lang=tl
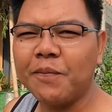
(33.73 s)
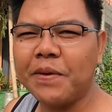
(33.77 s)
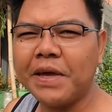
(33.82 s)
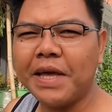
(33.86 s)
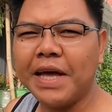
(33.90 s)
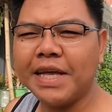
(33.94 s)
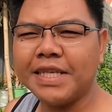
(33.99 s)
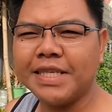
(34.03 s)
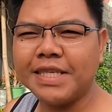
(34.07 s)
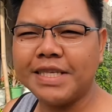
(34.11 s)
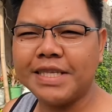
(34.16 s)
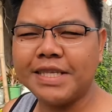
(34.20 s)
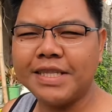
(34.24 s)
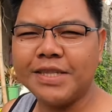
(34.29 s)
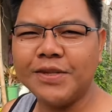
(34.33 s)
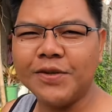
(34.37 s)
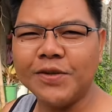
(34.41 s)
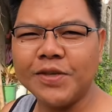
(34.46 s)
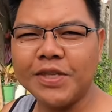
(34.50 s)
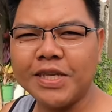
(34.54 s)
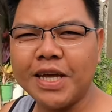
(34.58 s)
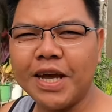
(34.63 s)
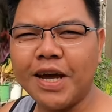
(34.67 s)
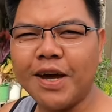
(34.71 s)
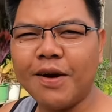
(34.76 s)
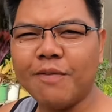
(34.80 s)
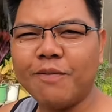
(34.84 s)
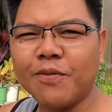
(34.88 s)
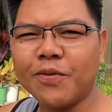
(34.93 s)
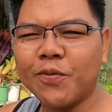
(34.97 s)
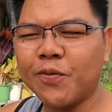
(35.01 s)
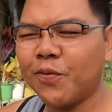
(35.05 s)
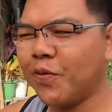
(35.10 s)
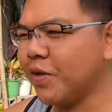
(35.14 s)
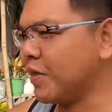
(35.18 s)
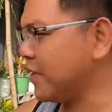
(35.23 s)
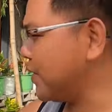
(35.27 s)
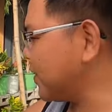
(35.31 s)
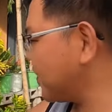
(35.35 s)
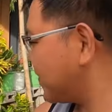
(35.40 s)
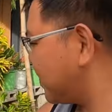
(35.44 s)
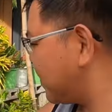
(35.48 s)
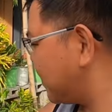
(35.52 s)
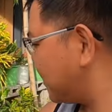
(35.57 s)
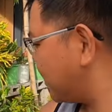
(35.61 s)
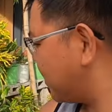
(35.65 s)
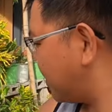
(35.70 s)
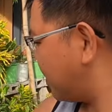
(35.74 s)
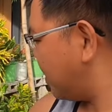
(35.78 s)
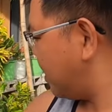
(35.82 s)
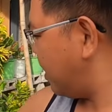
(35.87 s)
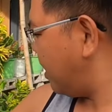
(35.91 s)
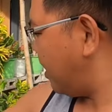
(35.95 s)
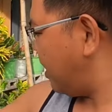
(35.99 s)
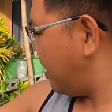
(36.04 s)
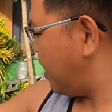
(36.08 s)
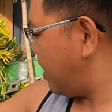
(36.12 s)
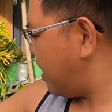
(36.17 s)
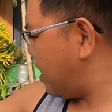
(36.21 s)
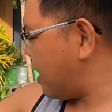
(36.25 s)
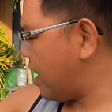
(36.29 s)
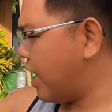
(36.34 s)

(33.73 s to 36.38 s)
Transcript: bigas doon sa Pro 4.